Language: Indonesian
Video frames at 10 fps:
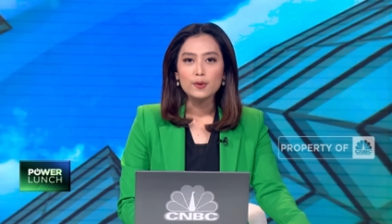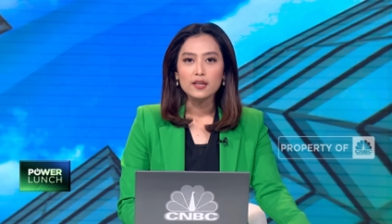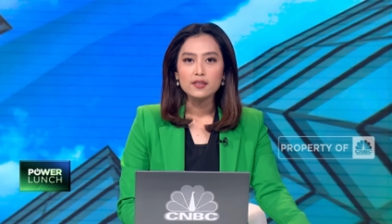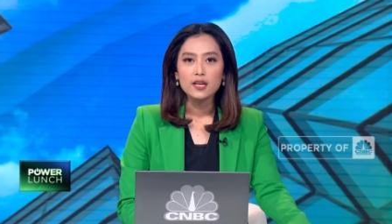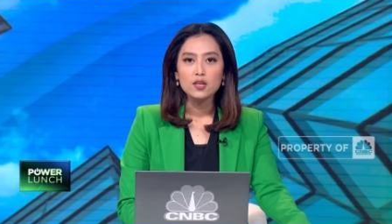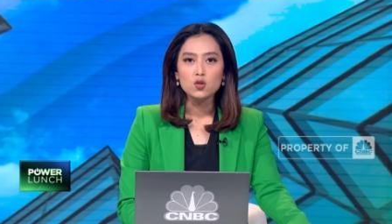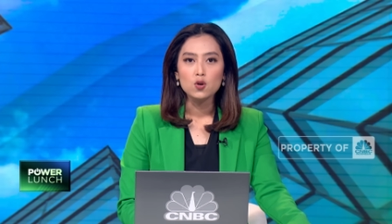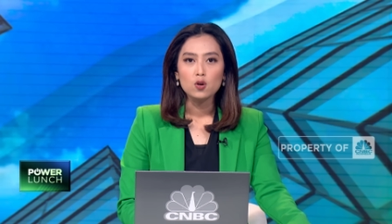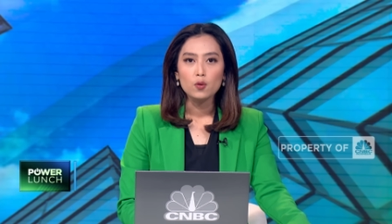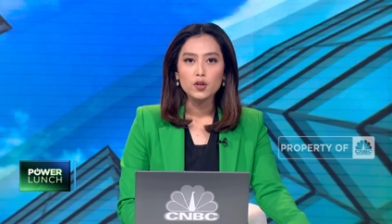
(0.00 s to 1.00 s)
Presiden
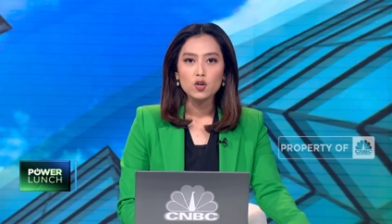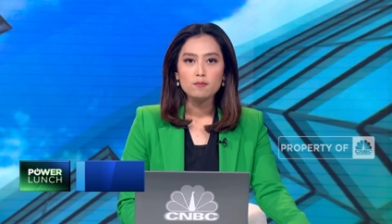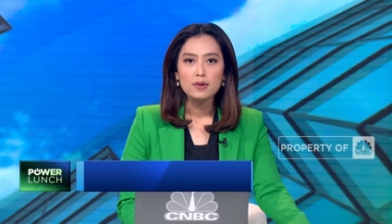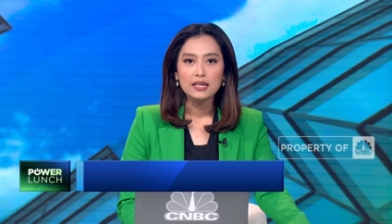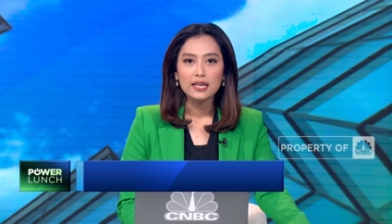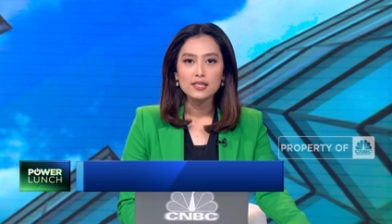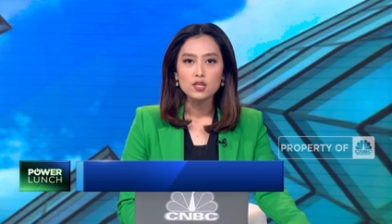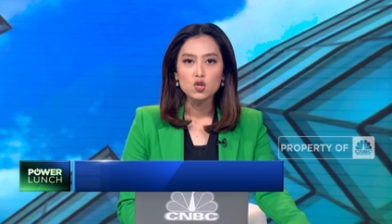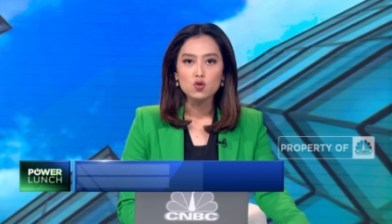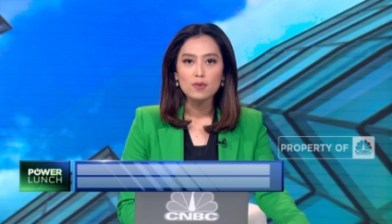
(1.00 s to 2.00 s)
Joko Widodo memanggil
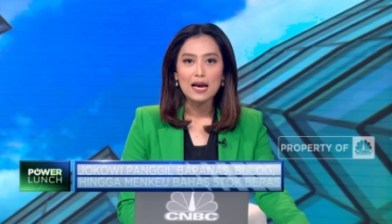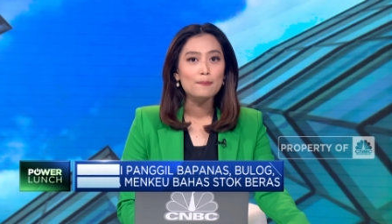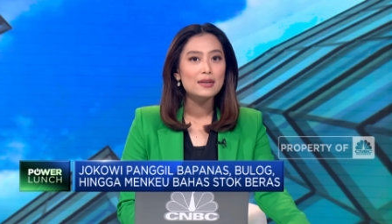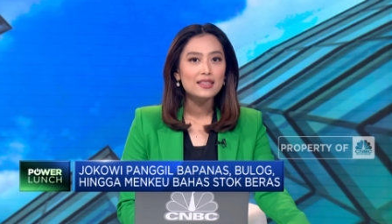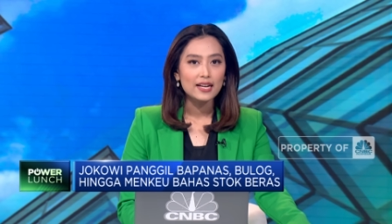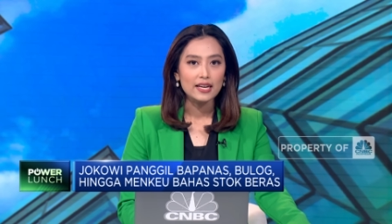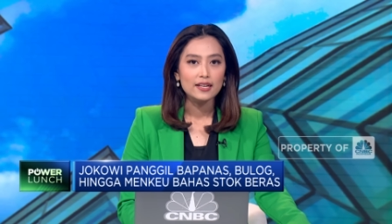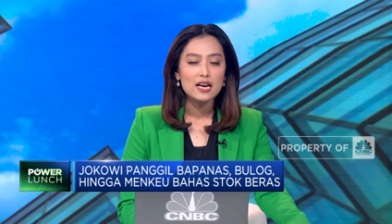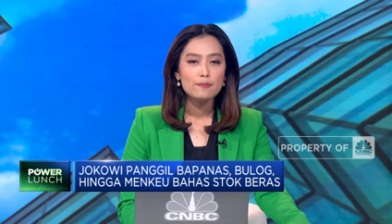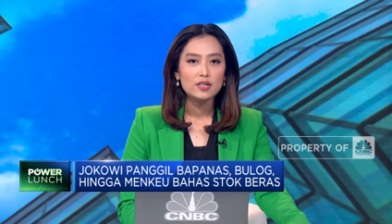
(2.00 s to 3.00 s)
sejumlah
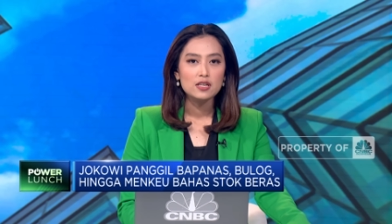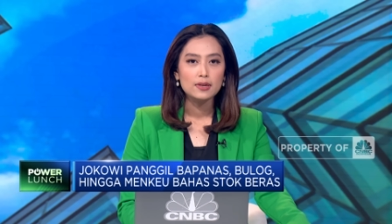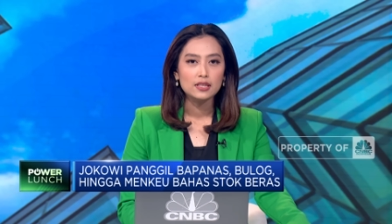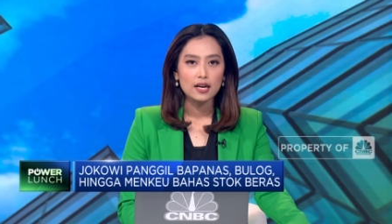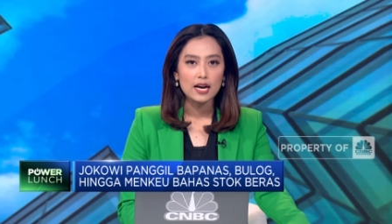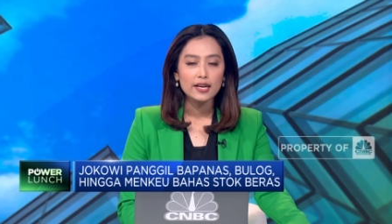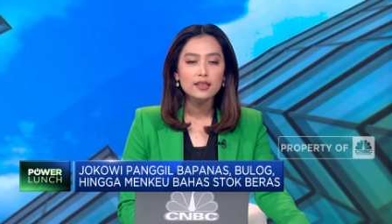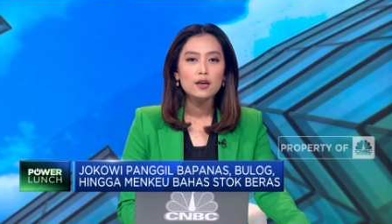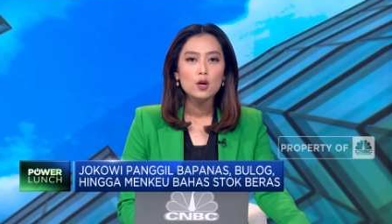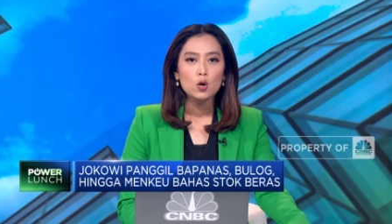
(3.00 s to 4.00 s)
menteri dan pejabat terkait